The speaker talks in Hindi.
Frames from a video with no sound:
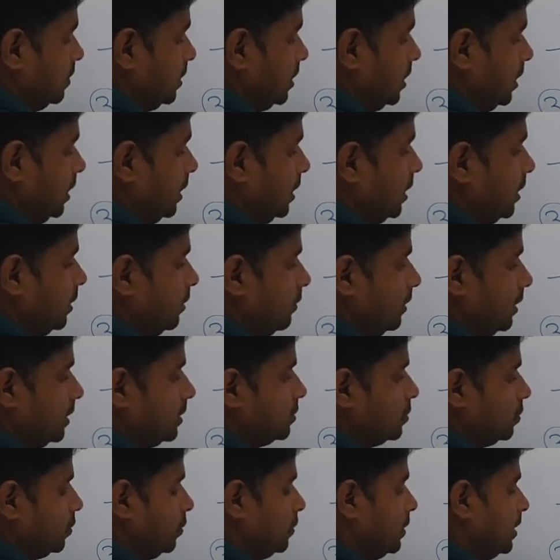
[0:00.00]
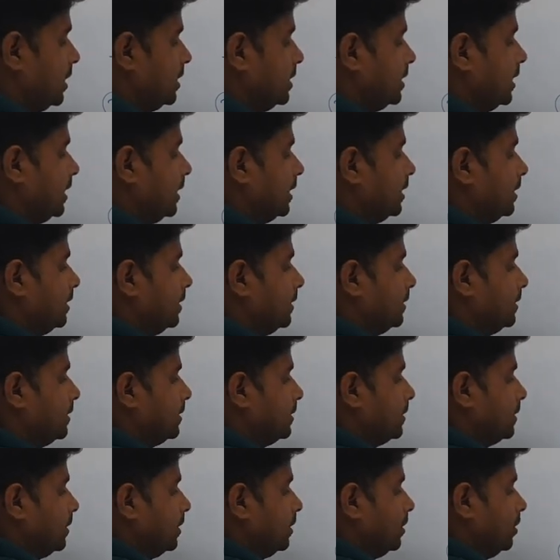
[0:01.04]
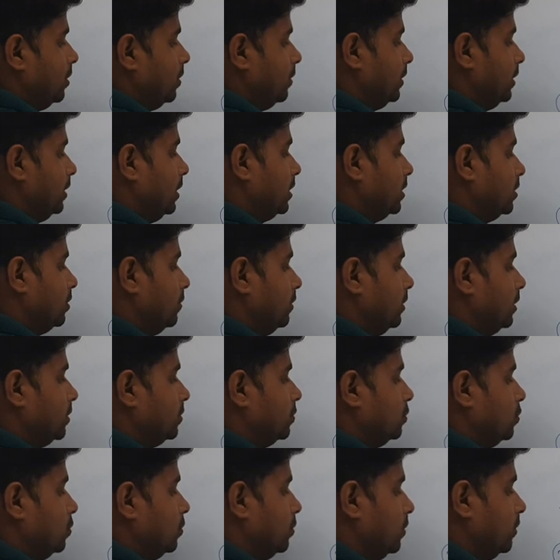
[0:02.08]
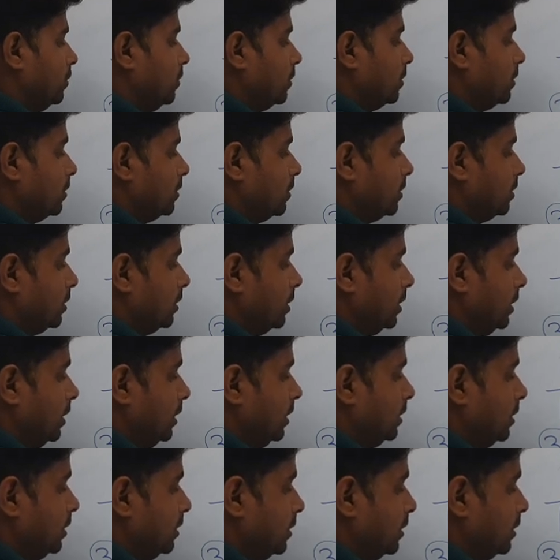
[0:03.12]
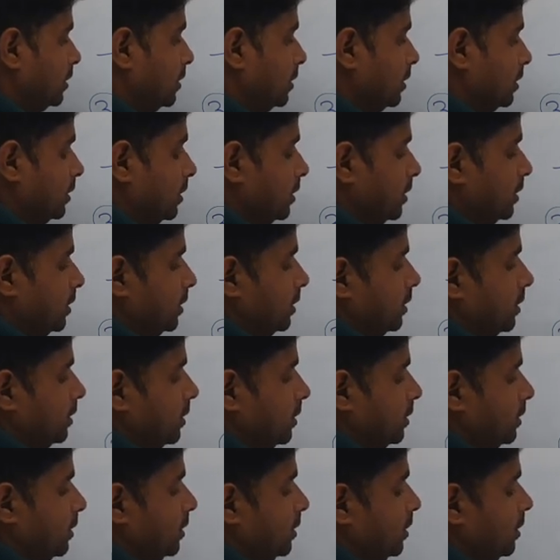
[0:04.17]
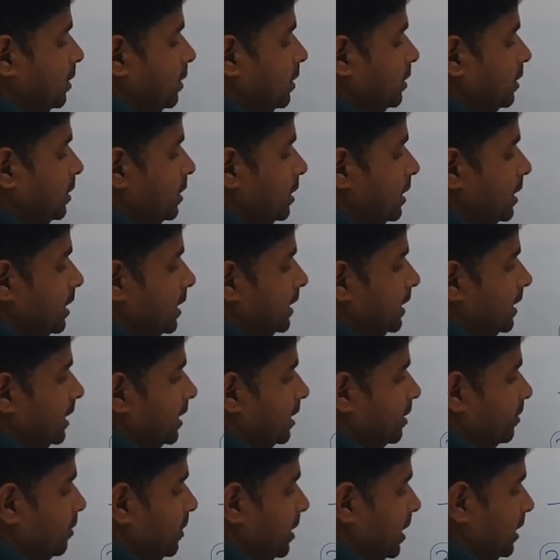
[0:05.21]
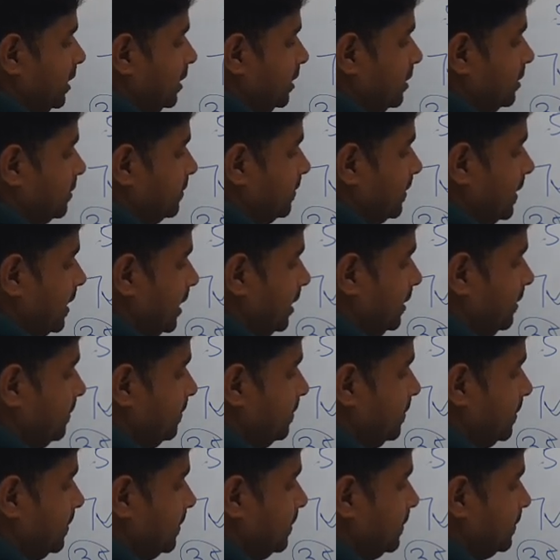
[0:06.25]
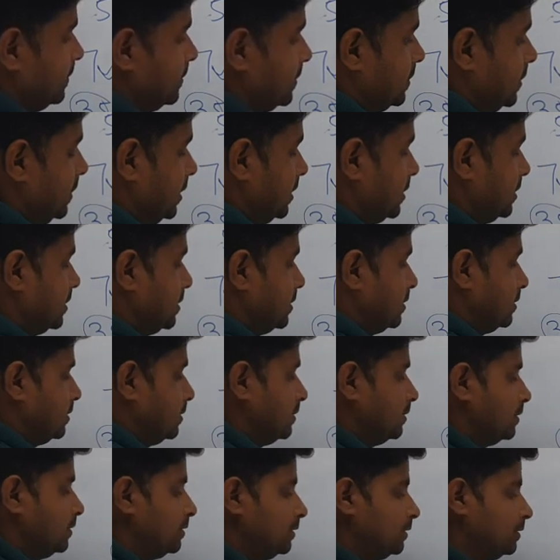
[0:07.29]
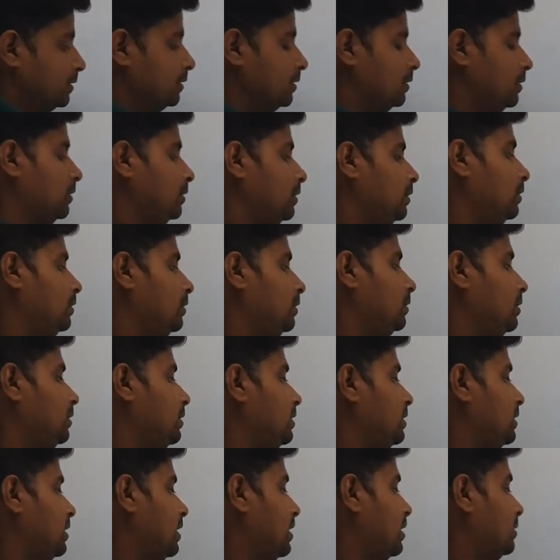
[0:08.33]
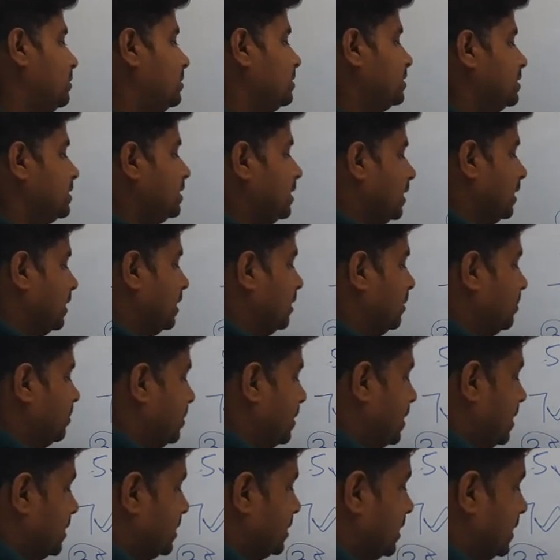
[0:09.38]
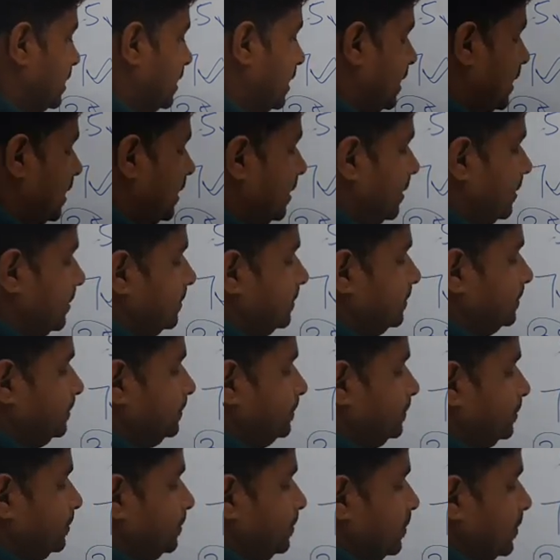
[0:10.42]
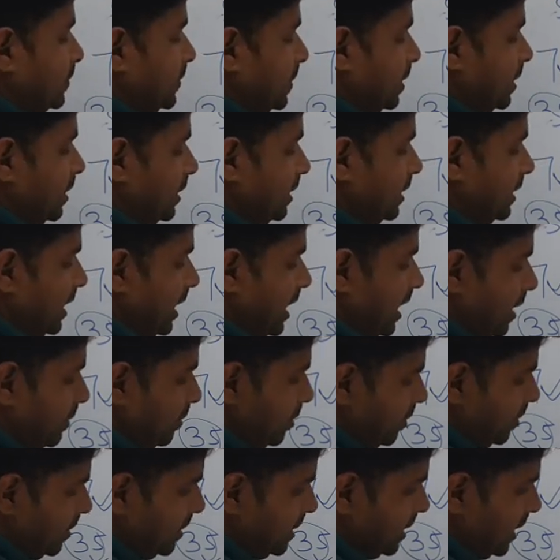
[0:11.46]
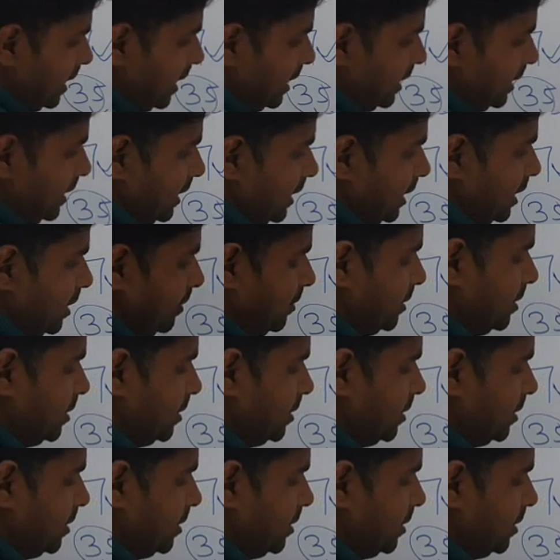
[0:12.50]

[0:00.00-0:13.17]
तेरह और एक चौदह आ जाएगा और एक और एक दो और एक तीन आ जाएगा माइनस फाइव सिक्स ग्यारह में से छः गया पाँच आ जाएगा यहाँ पे बच जाएगा तेरह में